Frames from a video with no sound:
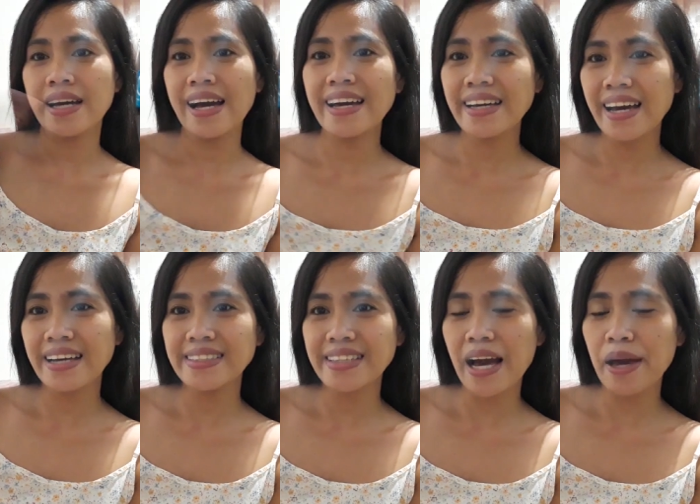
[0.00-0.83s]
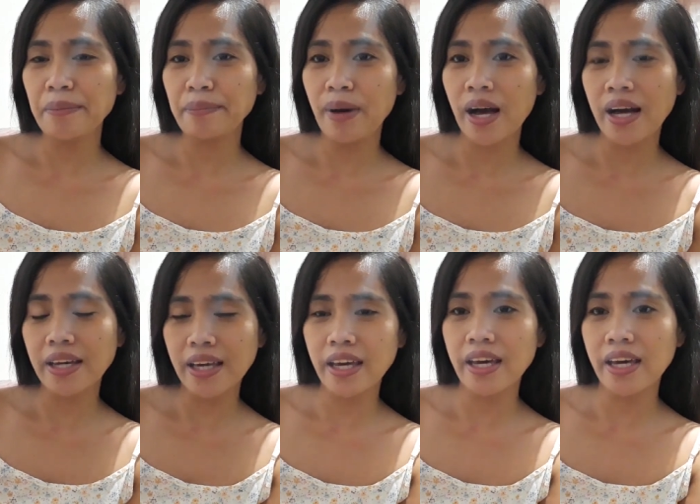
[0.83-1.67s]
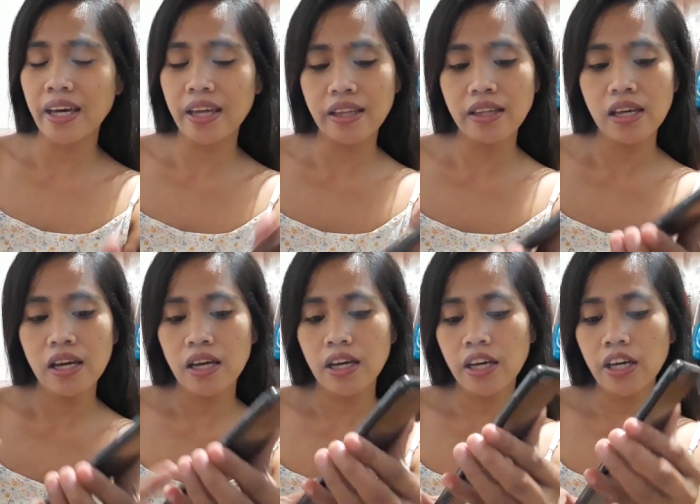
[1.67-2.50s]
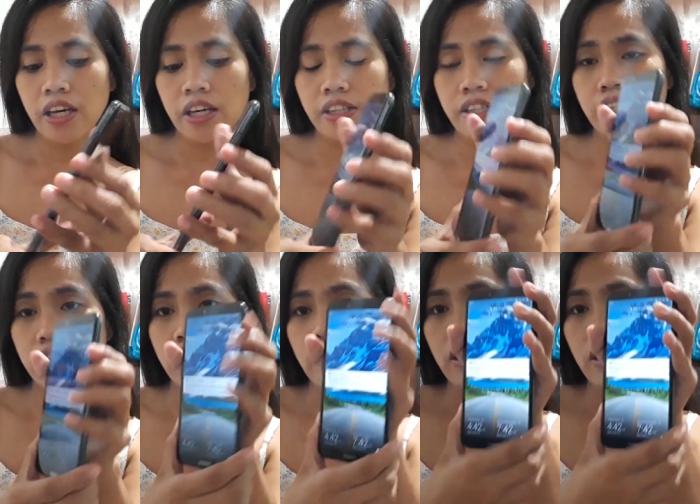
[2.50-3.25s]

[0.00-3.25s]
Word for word: Hi guys! I'm back and it's